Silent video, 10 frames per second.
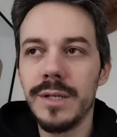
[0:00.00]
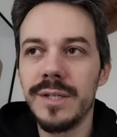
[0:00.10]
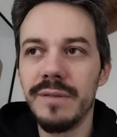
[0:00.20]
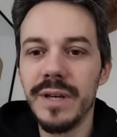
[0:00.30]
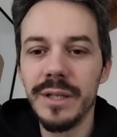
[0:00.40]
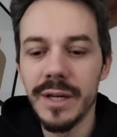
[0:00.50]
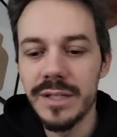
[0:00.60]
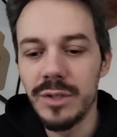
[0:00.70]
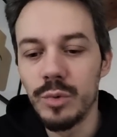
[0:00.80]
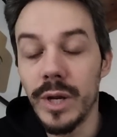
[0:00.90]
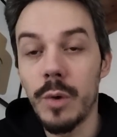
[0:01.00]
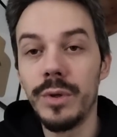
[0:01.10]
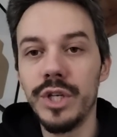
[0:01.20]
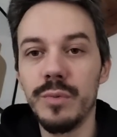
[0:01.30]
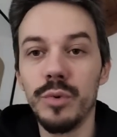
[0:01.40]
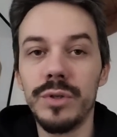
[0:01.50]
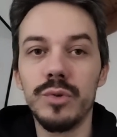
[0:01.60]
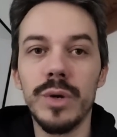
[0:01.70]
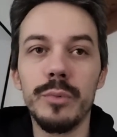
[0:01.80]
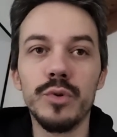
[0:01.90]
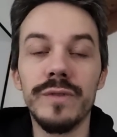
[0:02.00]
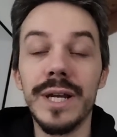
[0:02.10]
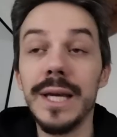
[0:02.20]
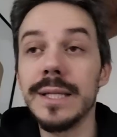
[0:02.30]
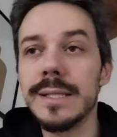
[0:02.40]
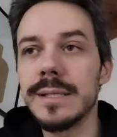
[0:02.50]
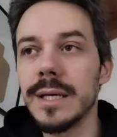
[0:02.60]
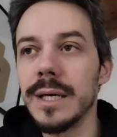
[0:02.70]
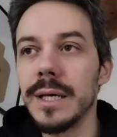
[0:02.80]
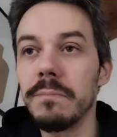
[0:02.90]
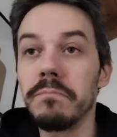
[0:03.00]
si vede restituire i 15 punti sulle plusvalenze,